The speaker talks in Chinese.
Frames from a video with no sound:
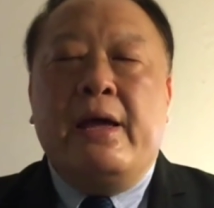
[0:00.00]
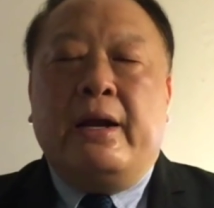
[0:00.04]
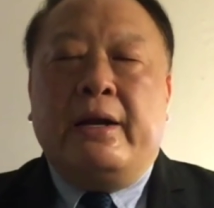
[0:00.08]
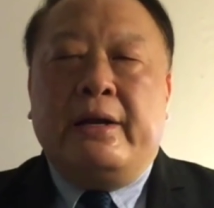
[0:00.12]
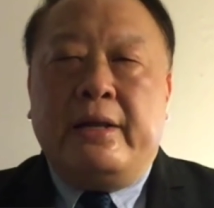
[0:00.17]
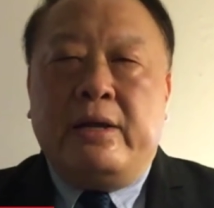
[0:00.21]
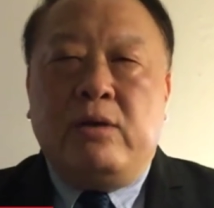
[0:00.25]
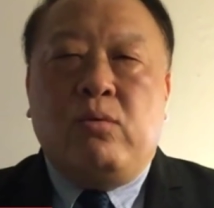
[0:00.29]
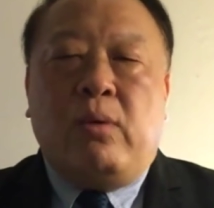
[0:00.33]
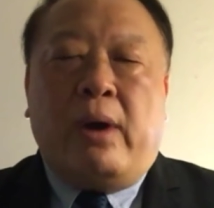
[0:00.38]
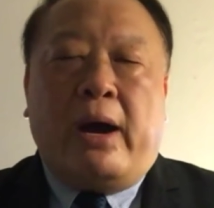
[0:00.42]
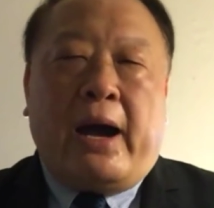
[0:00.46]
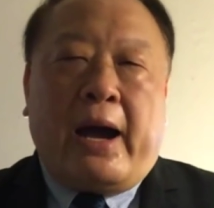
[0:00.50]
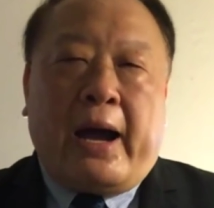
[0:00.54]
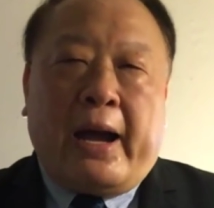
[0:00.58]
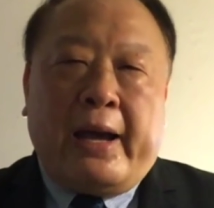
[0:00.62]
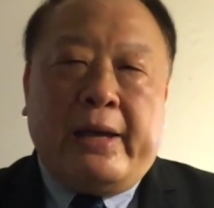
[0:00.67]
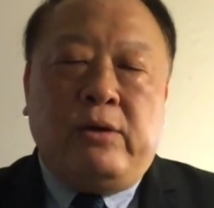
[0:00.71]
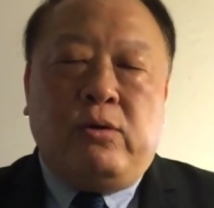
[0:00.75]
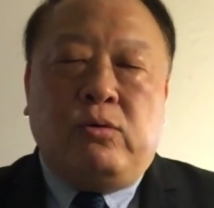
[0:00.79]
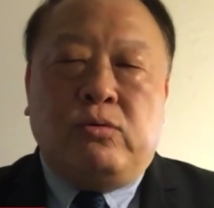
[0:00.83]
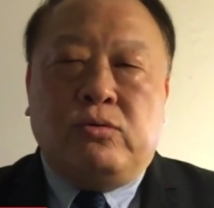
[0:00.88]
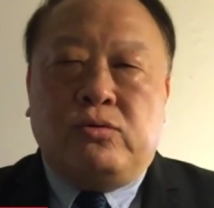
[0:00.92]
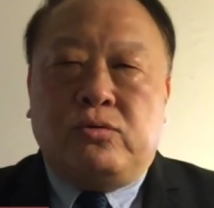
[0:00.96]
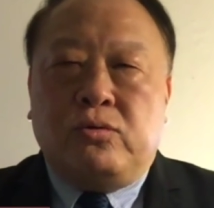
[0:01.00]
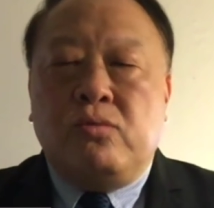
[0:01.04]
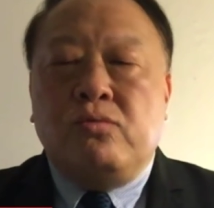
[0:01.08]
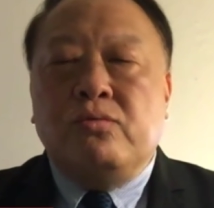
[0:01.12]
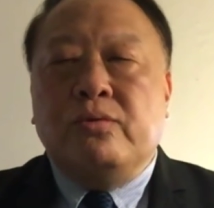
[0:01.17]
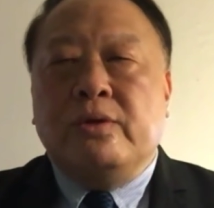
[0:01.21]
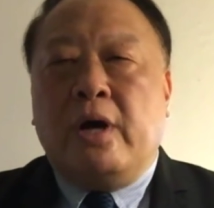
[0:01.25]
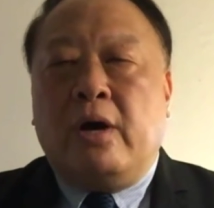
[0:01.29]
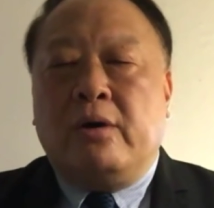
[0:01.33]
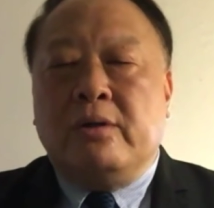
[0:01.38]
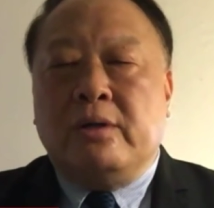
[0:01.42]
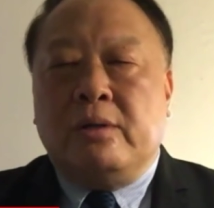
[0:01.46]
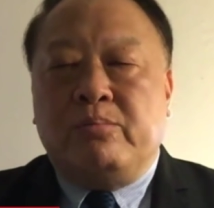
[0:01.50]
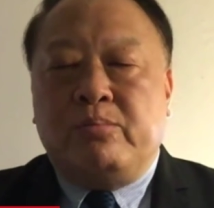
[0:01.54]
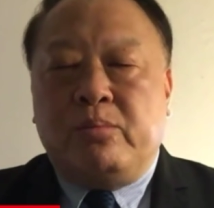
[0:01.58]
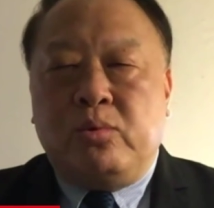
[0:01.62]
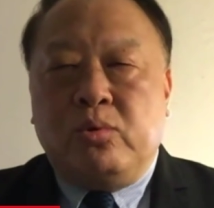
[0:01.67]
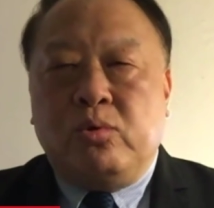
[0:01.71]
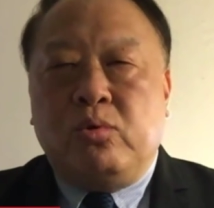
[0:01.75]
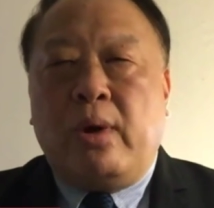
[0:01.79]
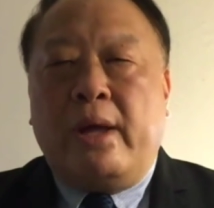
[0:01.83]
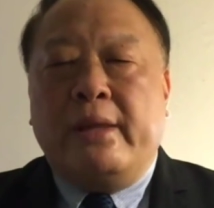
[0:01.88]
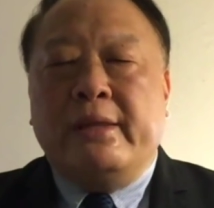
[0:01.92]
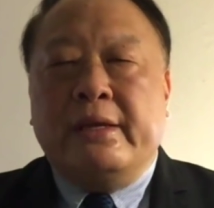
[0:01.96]
另外还有重要的，不
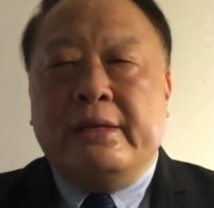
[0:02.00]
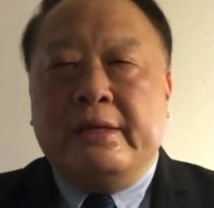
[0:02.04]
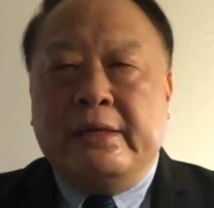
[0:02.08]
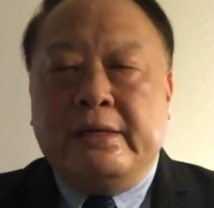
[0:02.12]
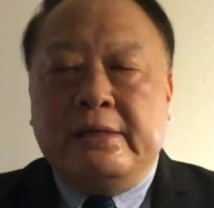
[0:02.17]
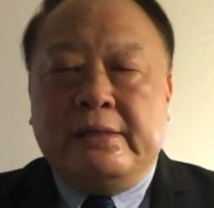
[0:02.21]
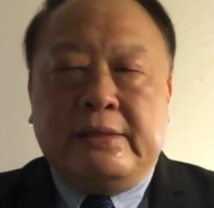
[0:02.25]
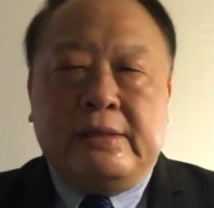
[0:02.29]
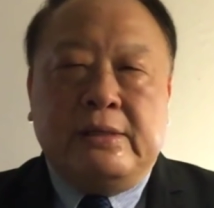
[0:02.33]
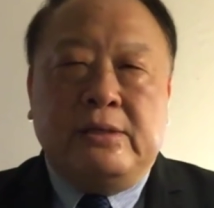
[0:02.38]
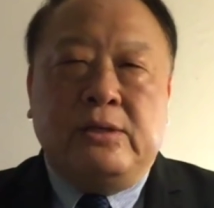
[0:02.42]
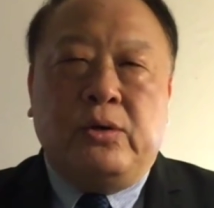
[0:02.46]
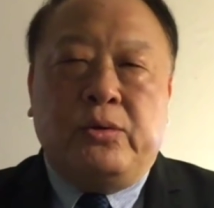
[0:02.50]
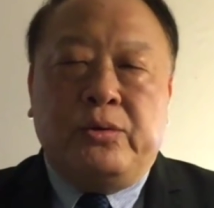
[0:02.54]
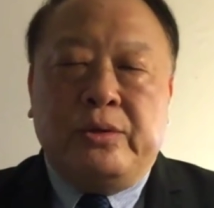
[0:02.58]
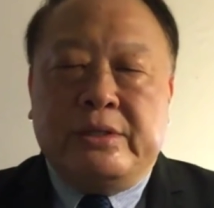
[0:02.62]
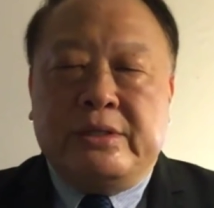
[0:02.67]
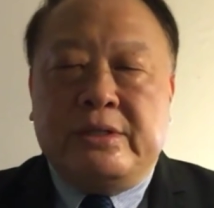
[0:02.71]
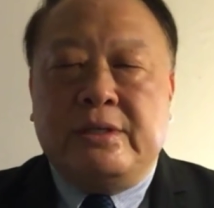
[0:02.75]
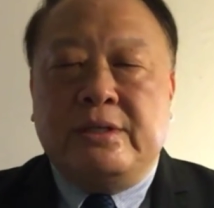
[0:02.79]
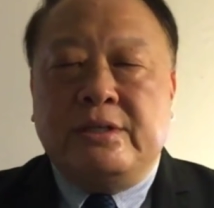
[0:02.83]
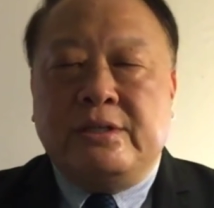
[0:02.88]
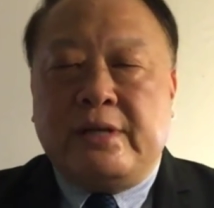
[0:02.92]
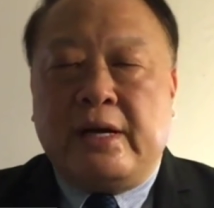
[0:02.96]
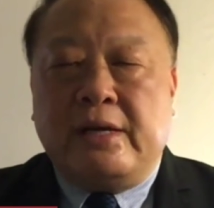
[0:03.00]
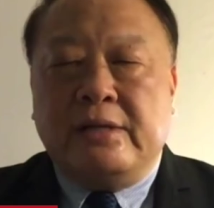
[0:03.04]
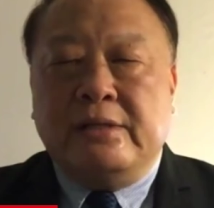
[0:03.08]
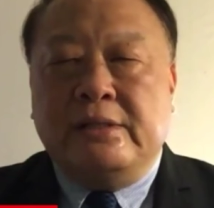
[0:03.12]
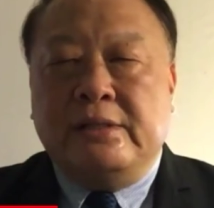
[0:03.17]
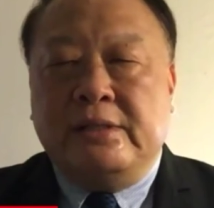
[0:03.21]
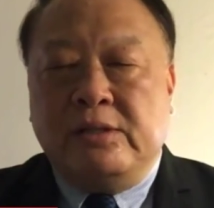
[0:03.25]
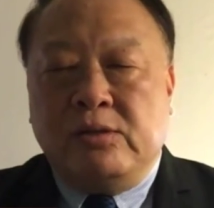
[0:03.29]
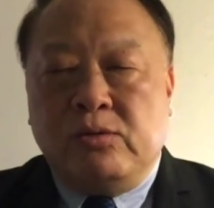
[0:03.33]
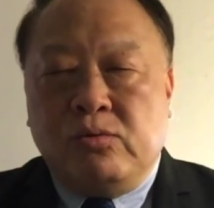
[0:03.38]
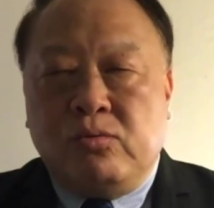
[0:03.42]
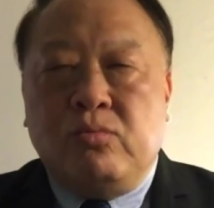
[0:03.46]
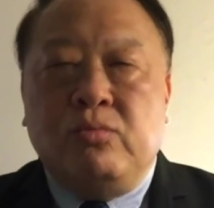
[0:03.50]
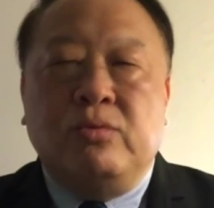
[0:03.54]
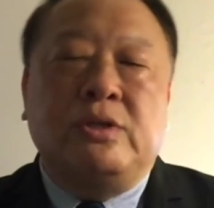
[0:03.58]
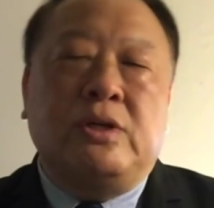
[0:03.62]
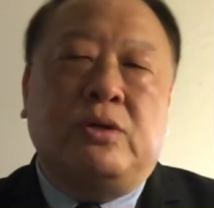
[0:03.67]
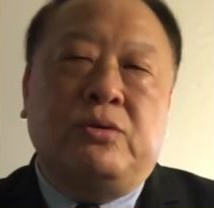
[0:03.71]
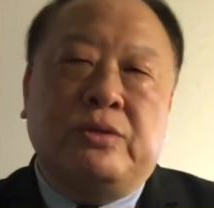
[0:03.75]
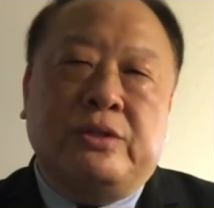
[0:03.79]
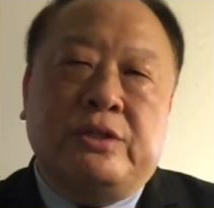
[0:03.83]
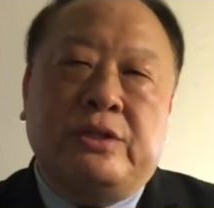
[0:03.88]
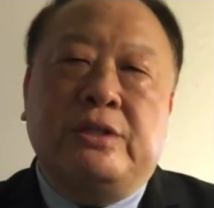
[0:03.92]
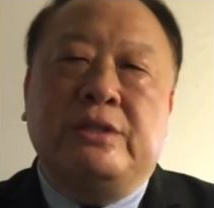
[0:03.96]
断的一次又一次上紧箍
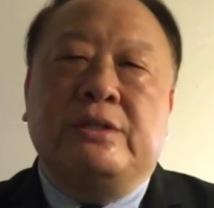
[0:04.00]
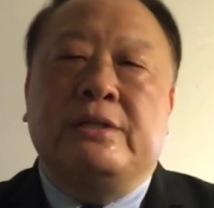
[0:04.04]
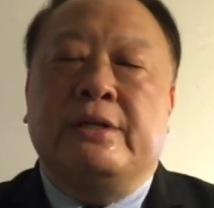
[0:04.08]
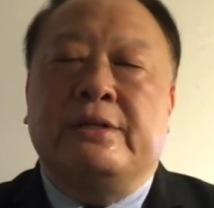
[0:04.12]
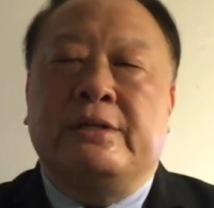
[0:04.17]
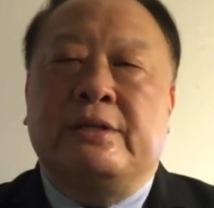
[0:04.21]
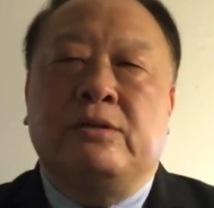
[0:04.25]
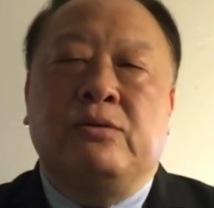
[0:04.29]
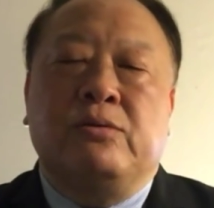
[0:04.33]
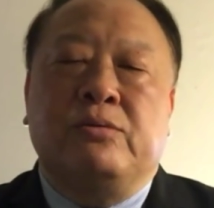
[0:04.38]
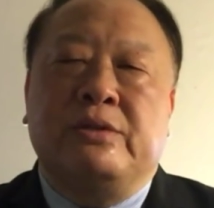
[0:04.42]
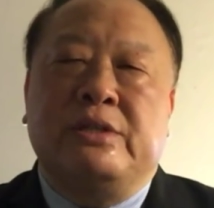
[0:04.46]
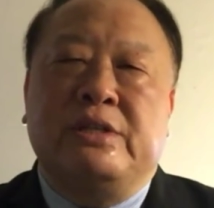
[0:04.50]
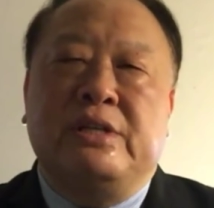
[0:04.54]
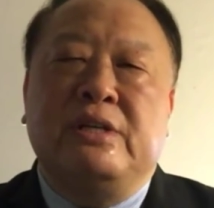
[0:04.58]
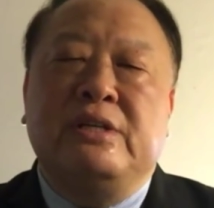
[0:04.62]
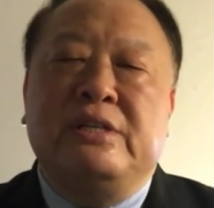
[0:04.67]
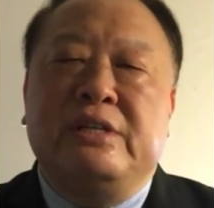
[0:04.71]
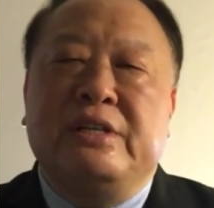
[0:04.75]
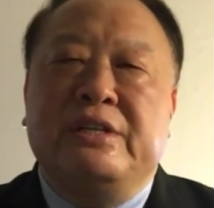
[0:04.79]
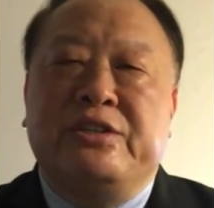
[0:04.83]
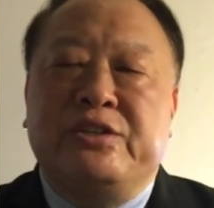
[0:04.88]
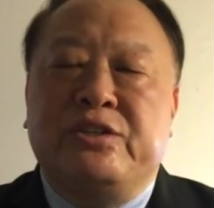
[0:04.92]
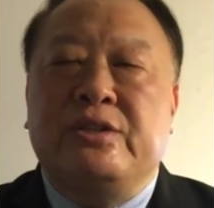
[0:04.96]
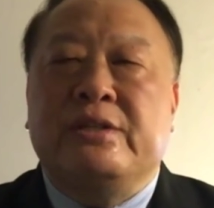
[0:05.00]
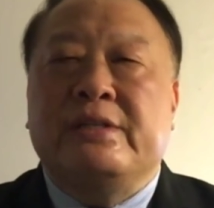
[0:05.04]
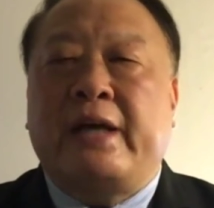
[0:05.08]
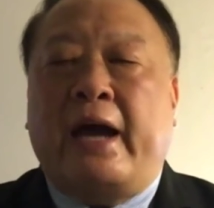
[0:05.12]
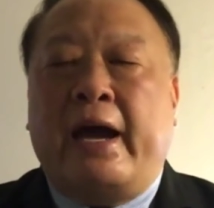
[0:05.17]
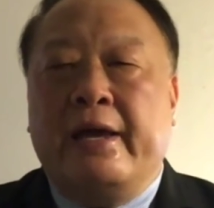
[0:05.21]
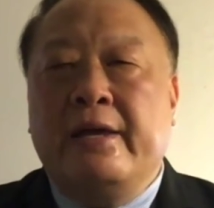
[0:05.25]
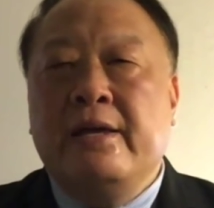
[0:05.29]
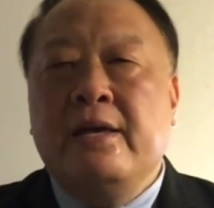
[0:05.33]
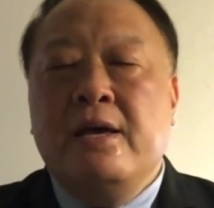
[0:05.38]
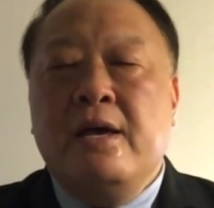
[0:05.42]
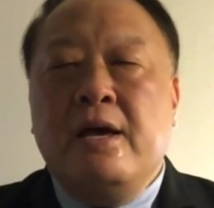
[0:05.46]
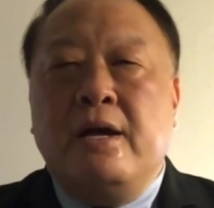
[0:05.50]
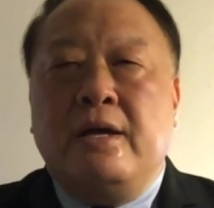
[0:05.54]
咒式的这种经济制裁，